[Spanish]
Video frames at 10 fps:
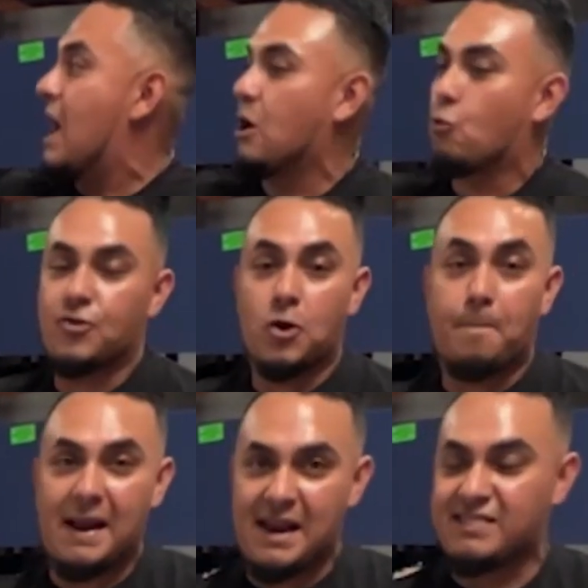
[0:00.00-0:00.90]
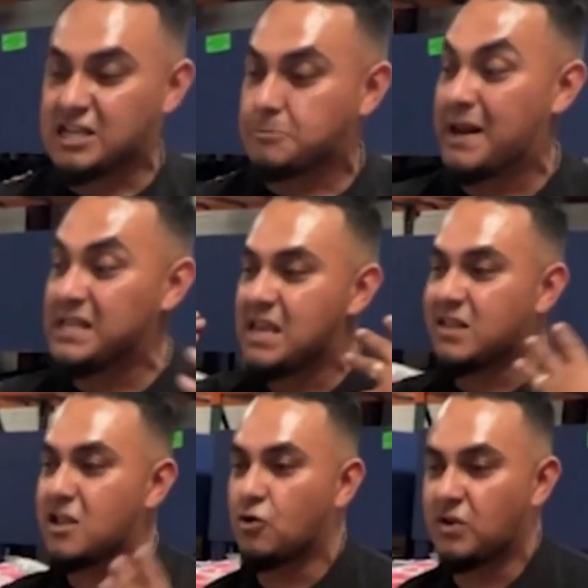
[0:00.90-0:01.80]
a cuatro paletas para
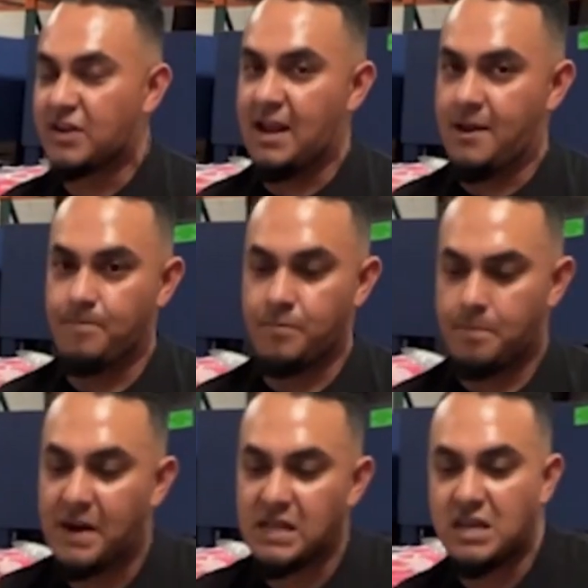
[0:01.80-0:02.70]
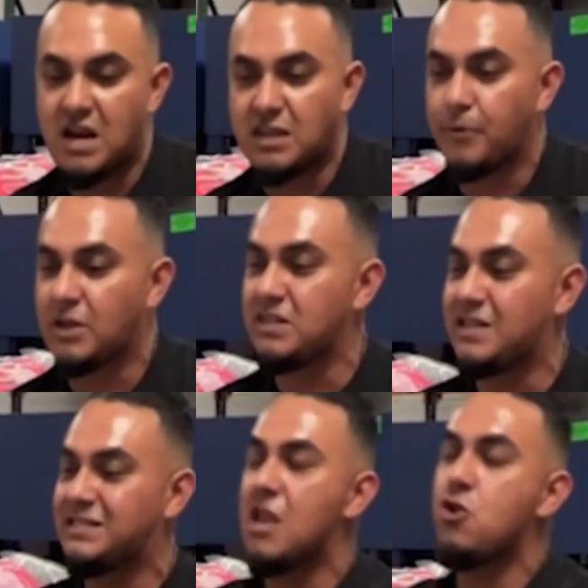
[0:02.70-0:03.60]
enseñarte lo que trae. Para enseñarte, porque si te
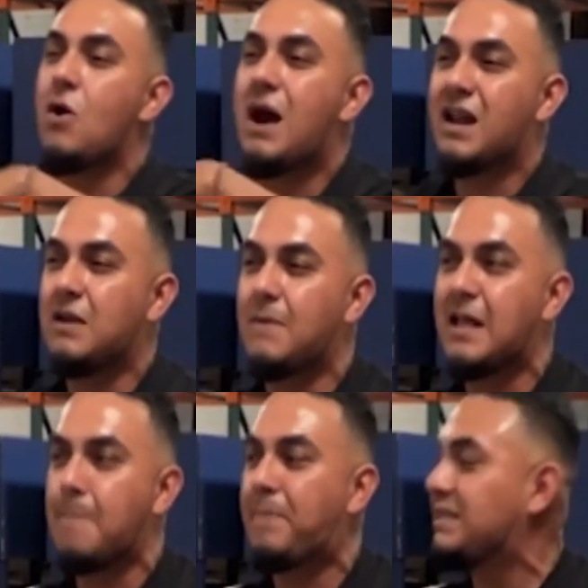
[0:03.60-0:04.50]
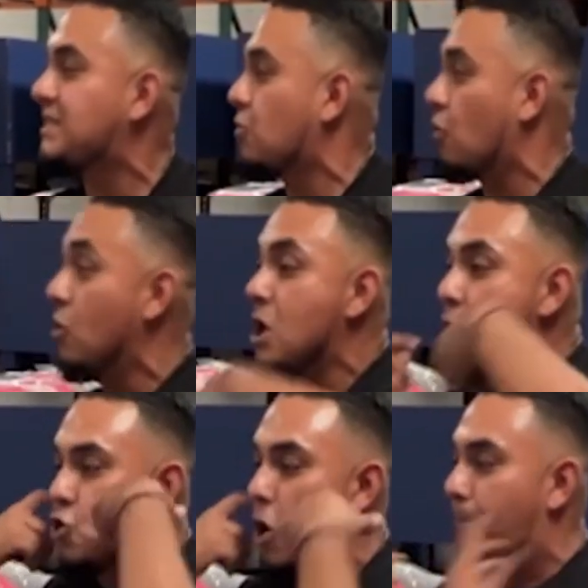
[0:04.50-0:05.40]
enseño arriba del plástico,
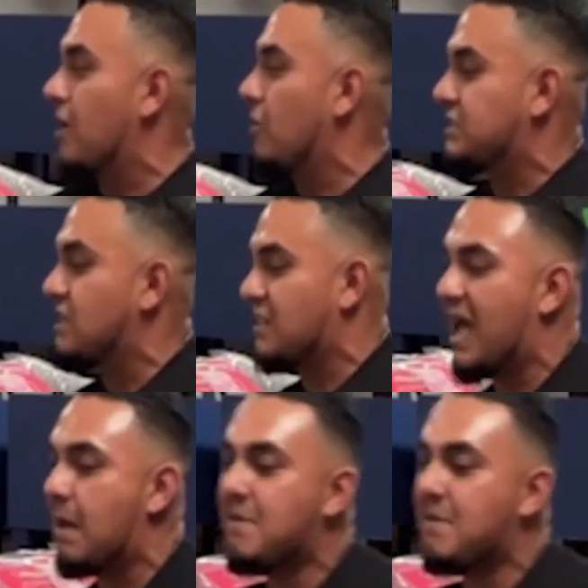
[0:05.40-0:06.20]
no puedo decirte, ah,